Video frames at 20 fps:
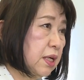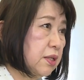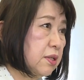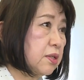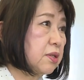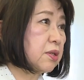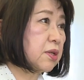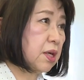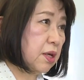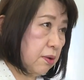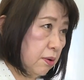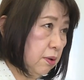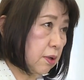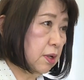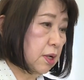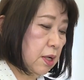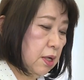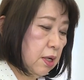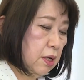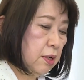手続きを
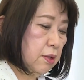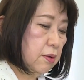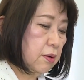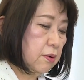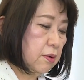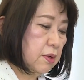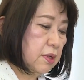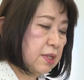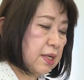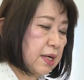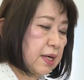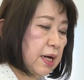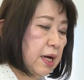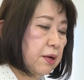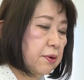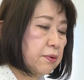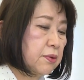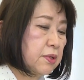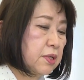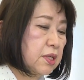社
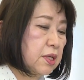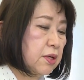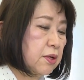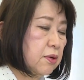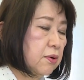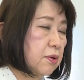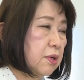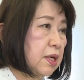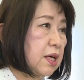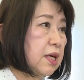会福祉協